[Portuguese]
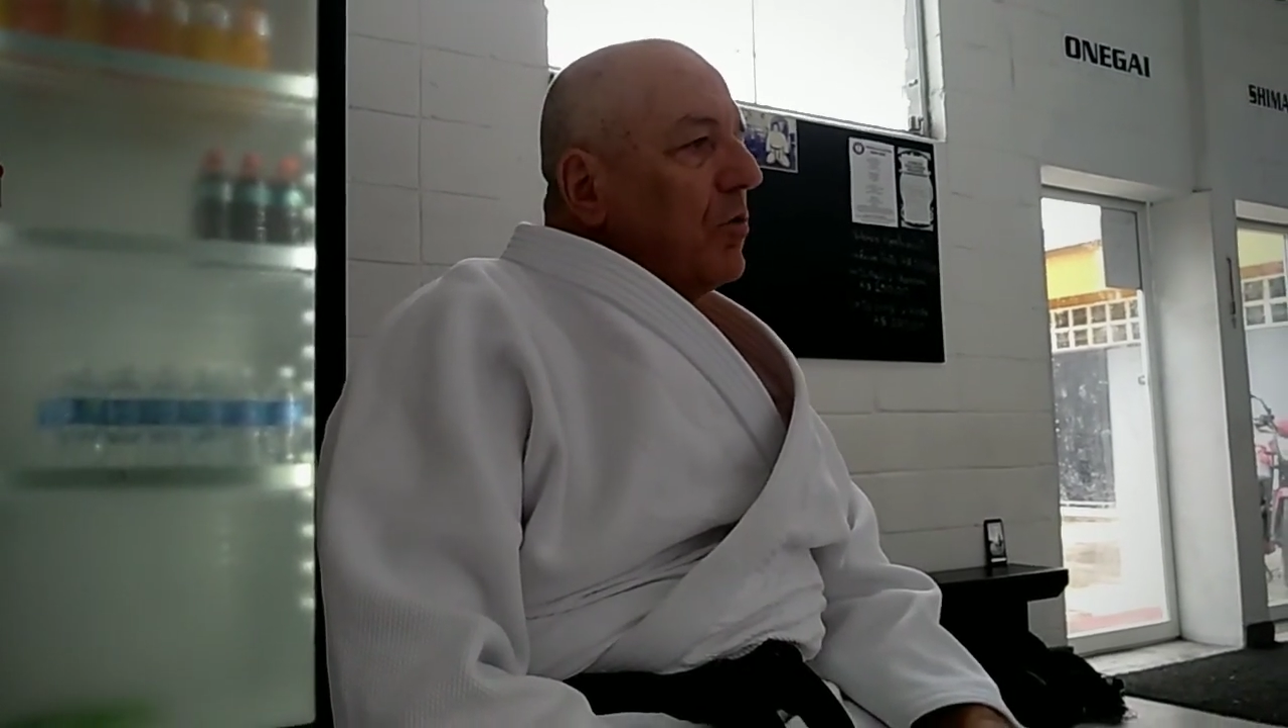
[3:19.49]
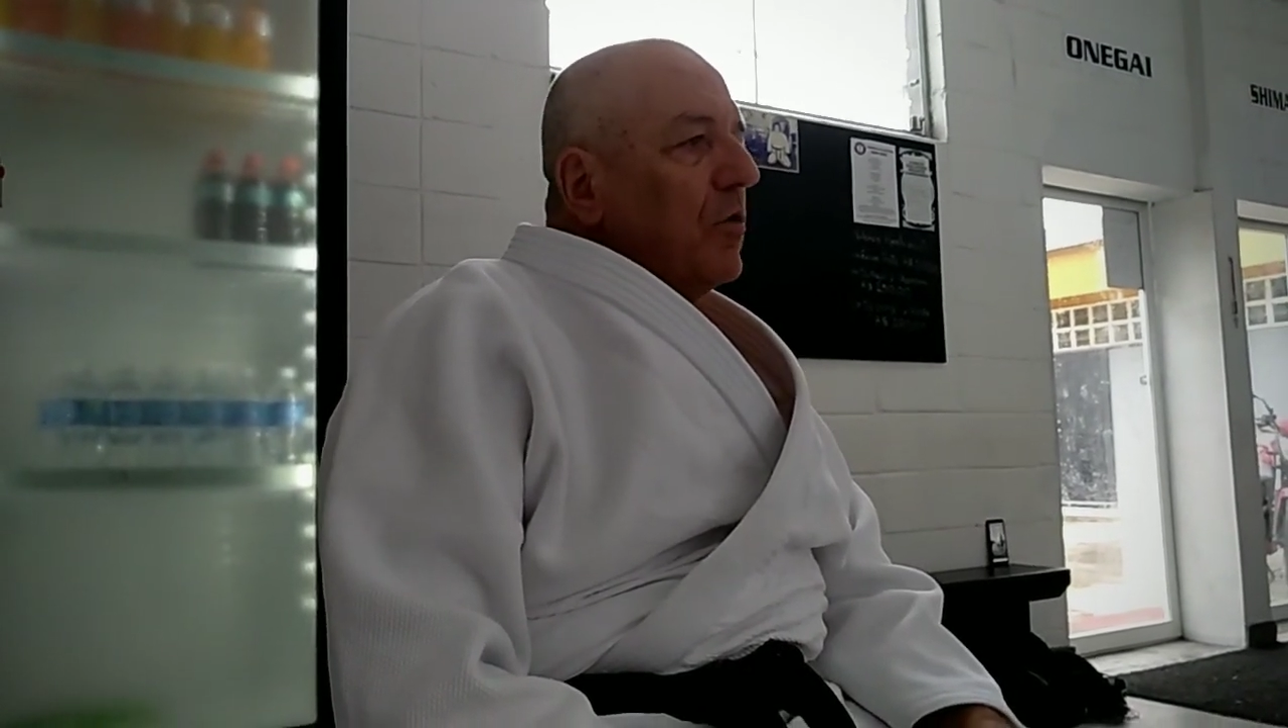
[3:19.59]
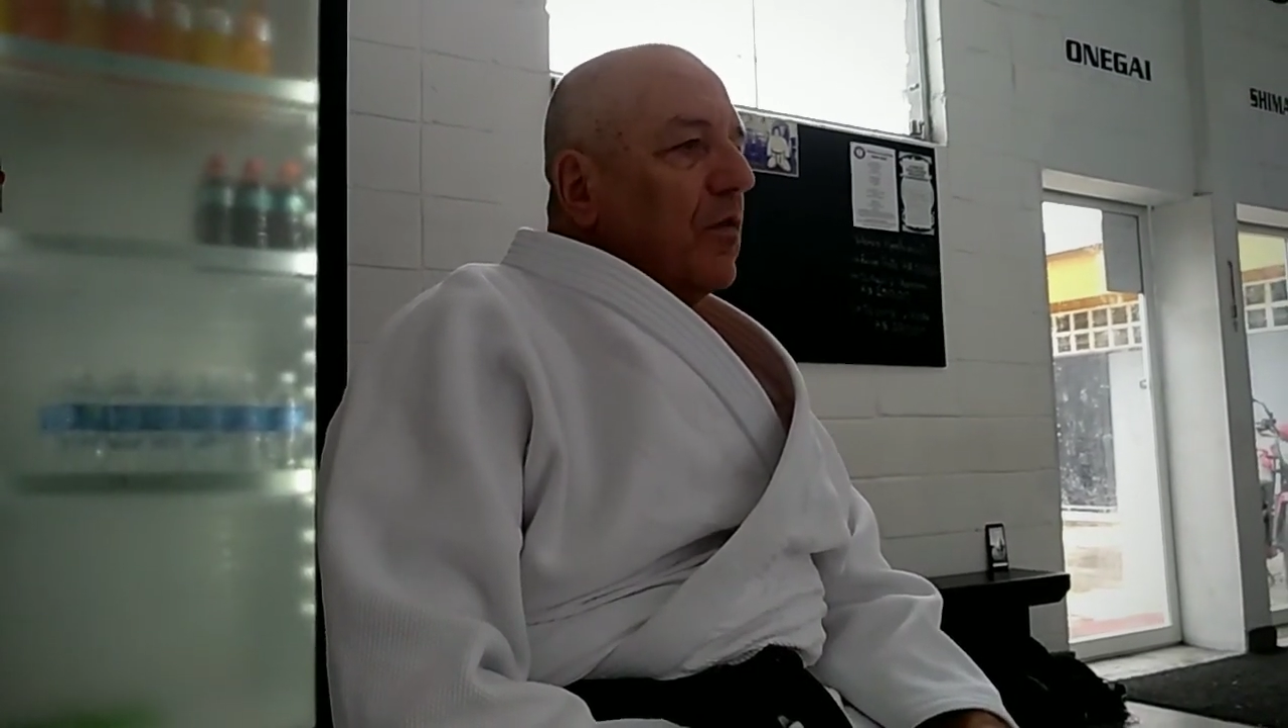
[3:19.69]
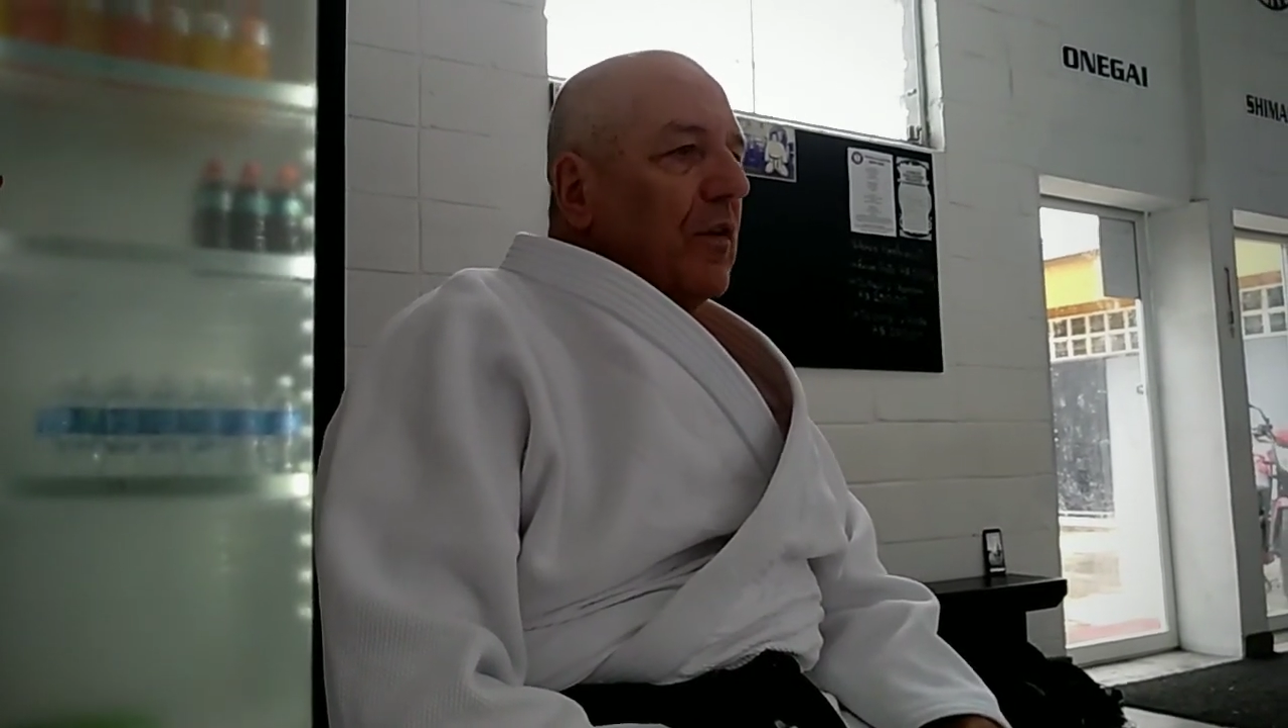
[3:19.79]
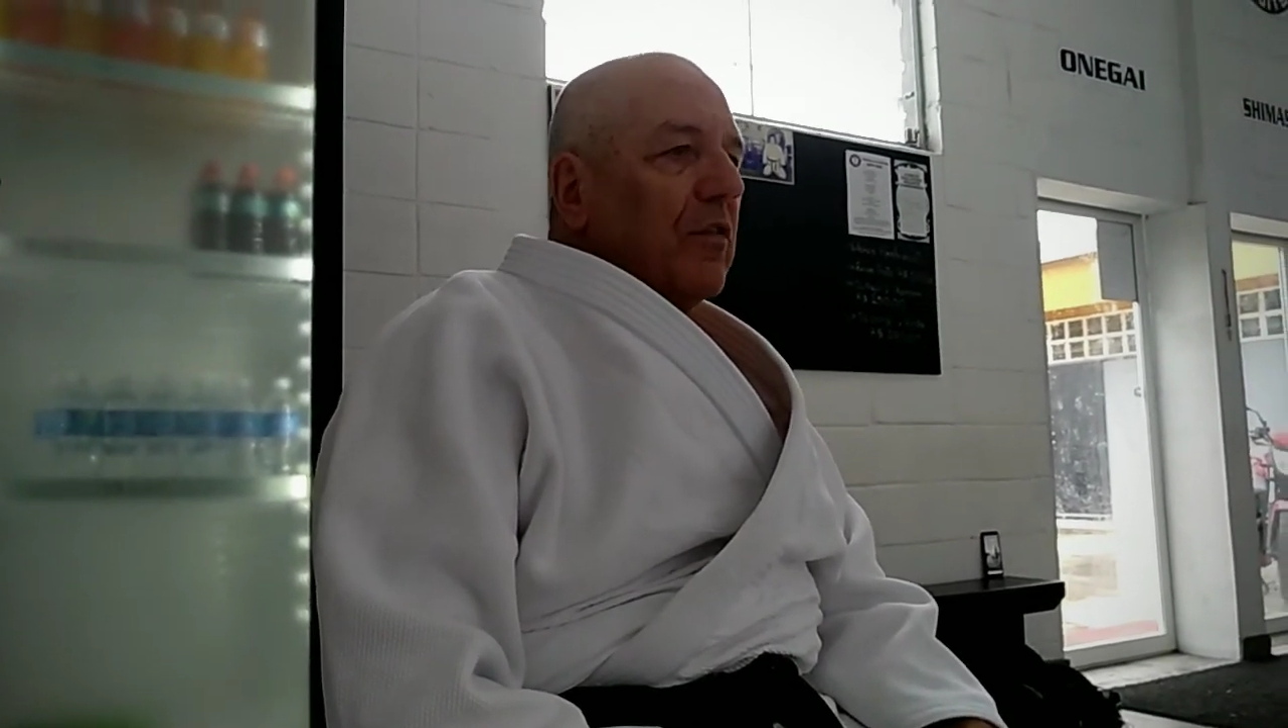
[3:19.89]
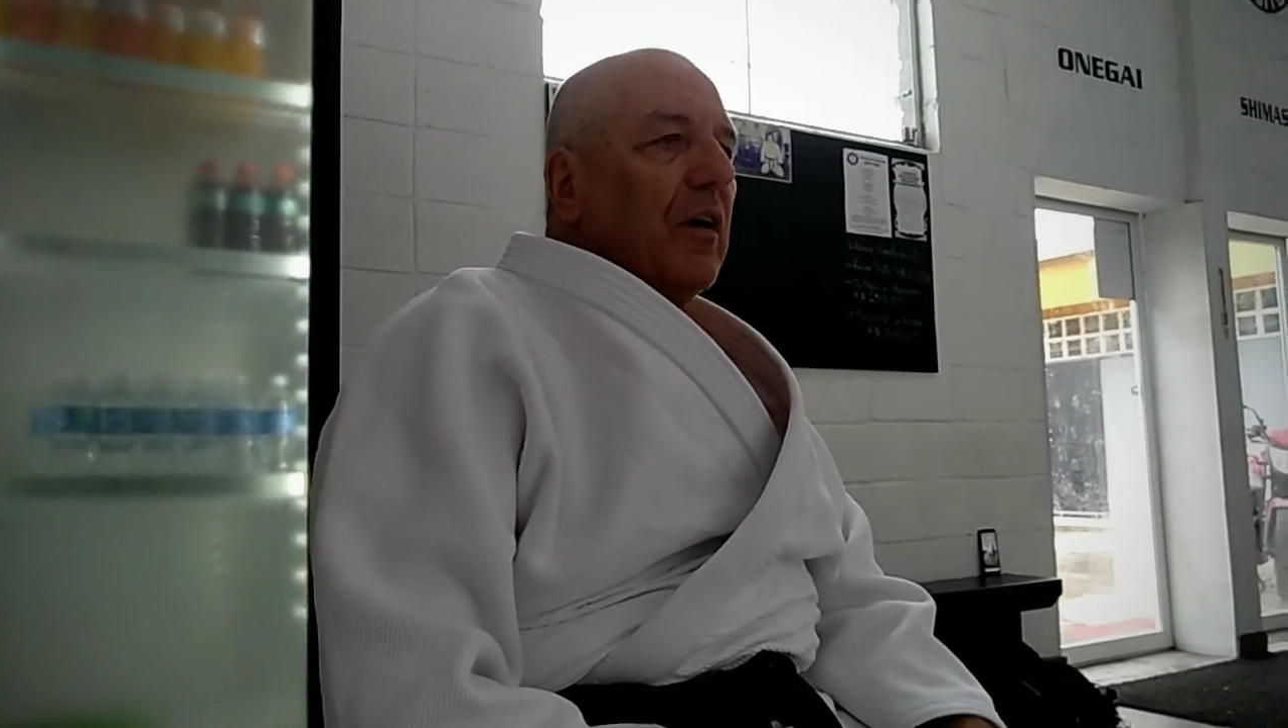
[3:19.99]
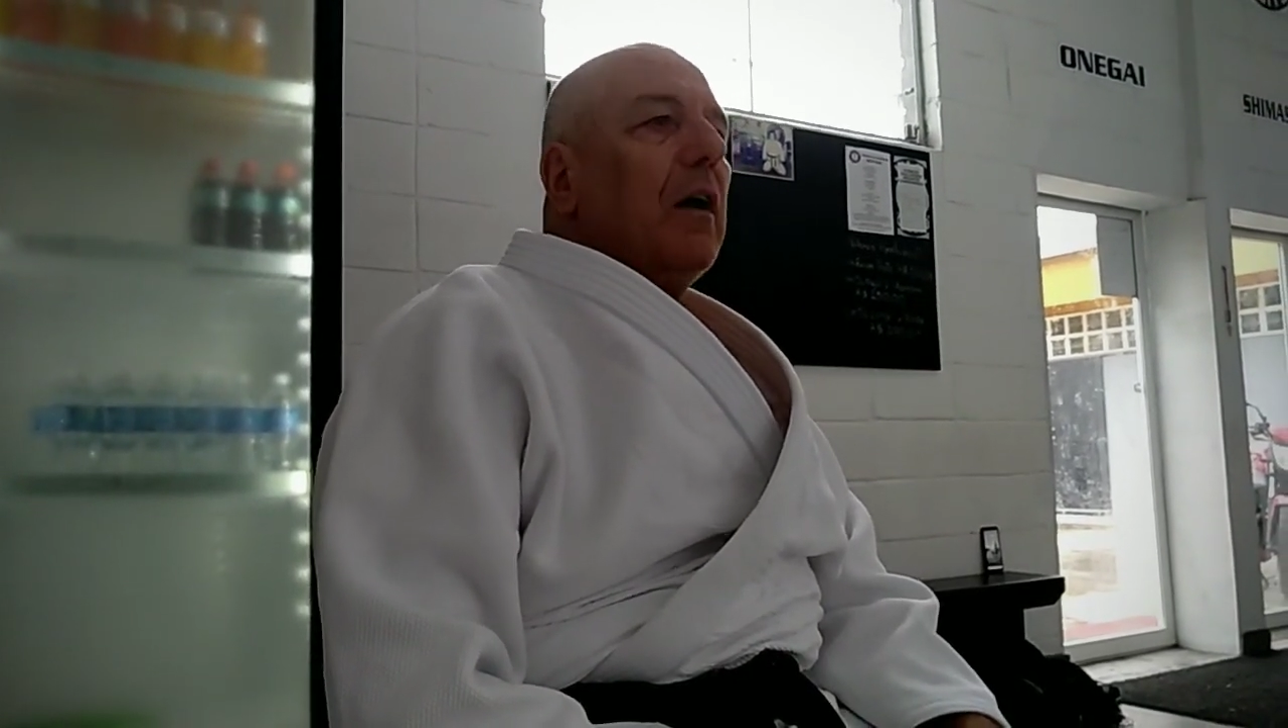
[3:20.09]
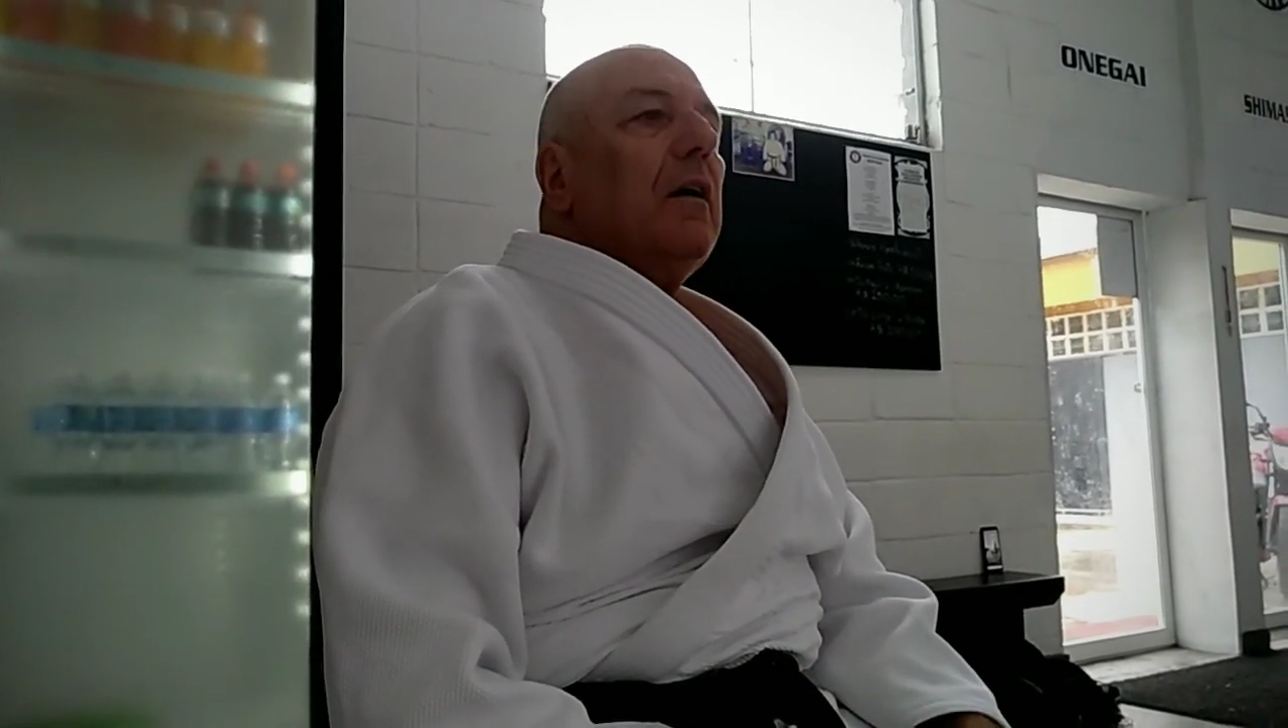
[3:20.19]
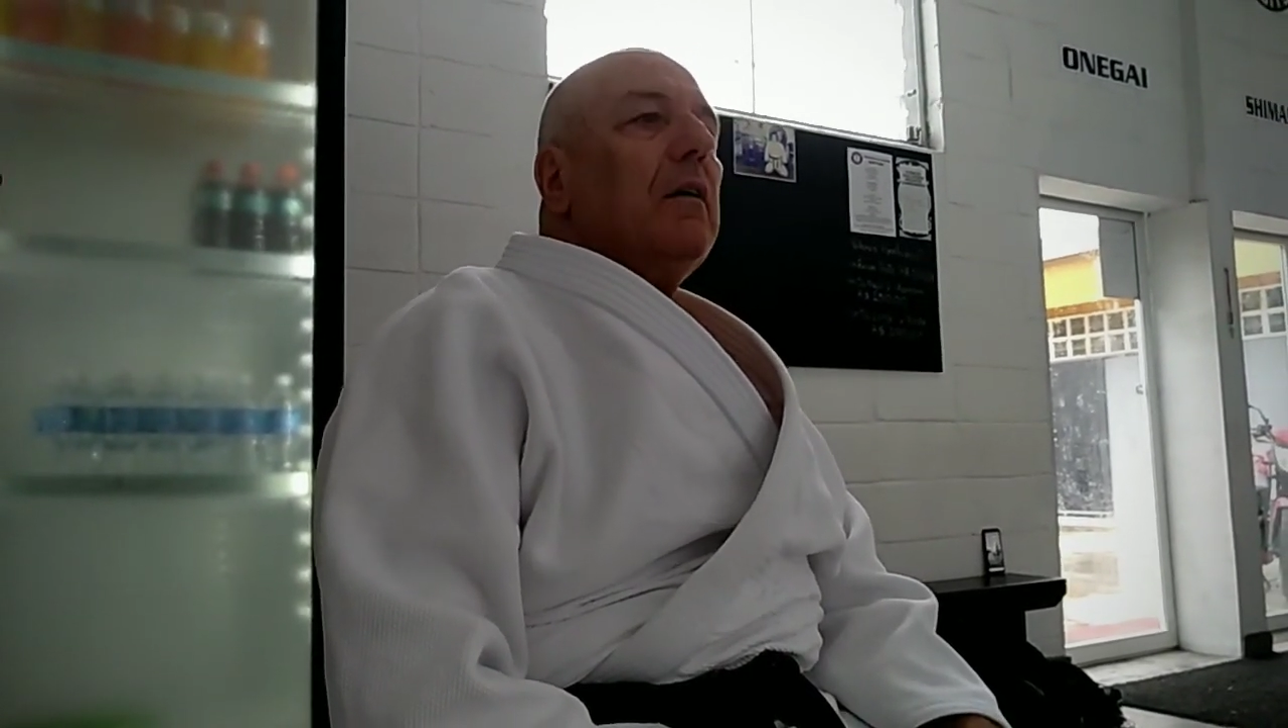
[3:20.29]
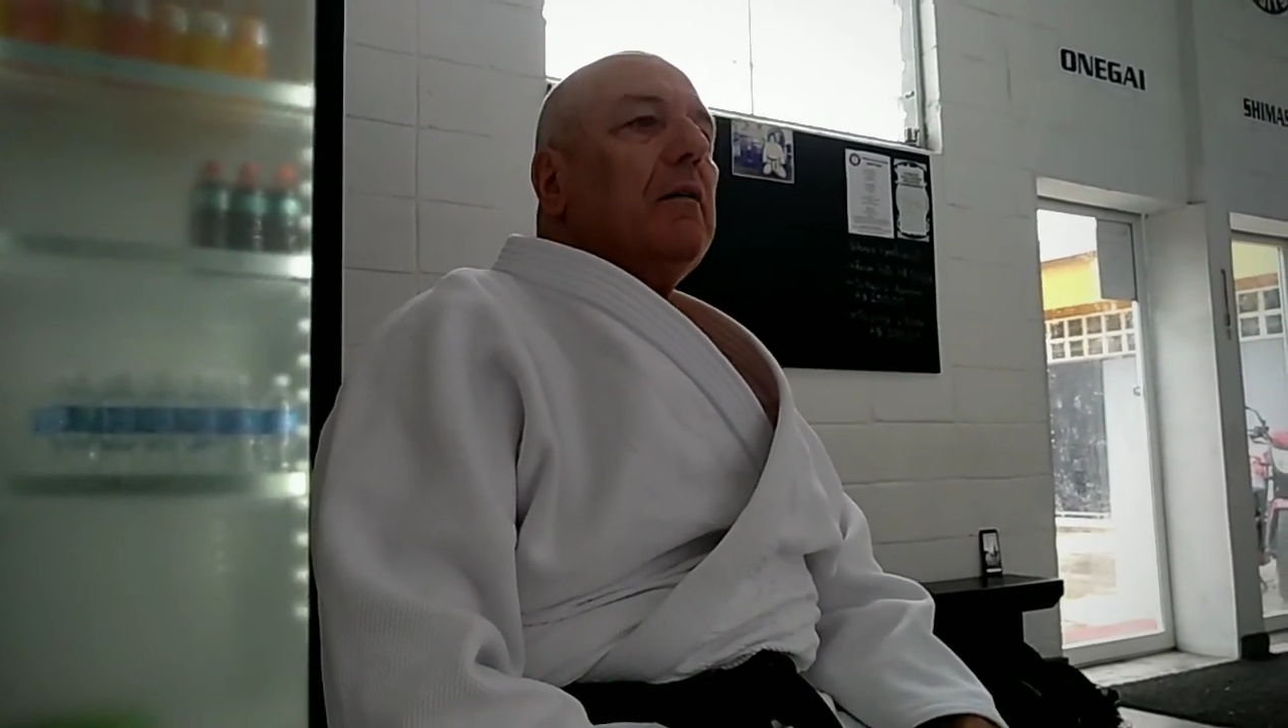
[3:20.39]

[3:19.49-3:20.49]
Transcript: mundo seja